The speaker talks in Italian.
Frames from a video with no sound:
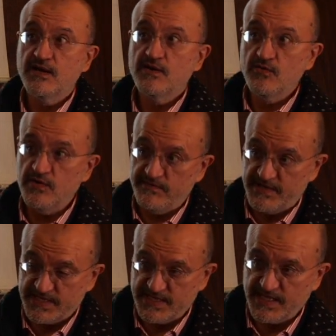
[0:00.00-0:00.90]

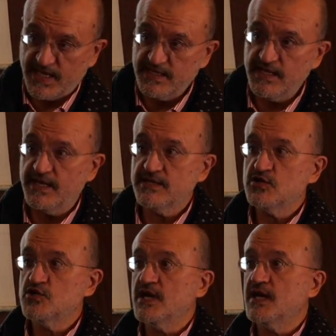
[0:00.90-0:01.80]
l'Università di
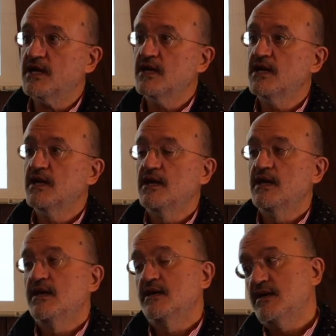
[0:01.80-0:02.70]
Lecce
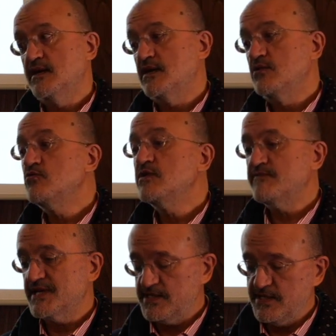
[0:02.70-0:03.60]
eh,
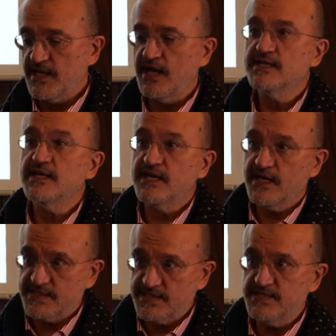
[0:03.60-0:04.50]
L'Università di
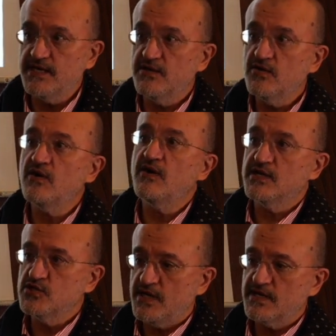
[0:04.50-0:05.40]
Cassino ha
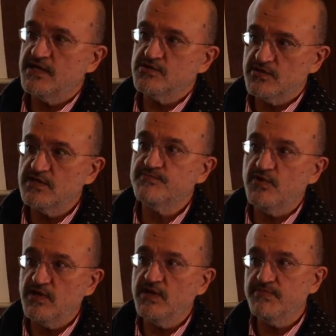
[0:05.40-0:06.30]
già reso
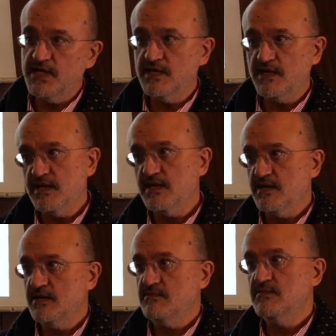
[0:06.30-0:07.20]

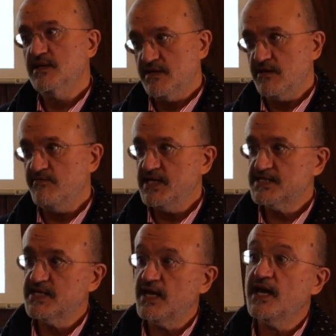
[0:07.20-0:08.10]
disponibili
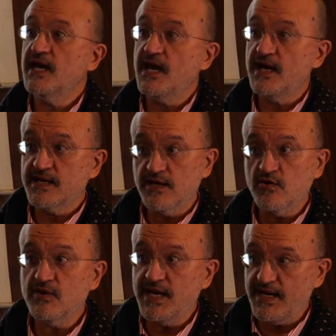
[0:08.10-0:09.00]
riviste e anche
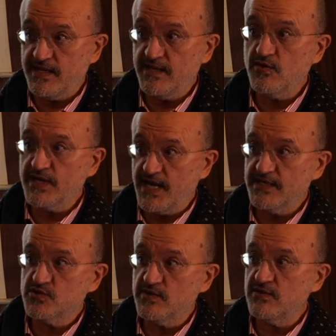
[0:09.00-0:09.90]
collane
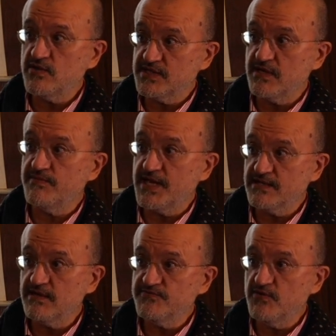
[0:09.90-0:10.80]
editoriali sulle nostre
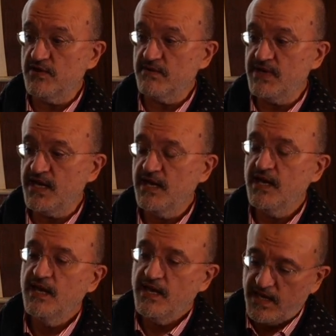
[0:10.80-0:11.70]
piattaforme
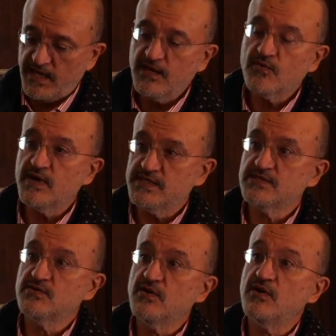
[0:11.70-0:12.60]
e in
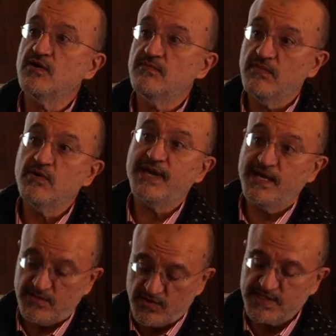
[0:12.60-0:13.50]
questo momento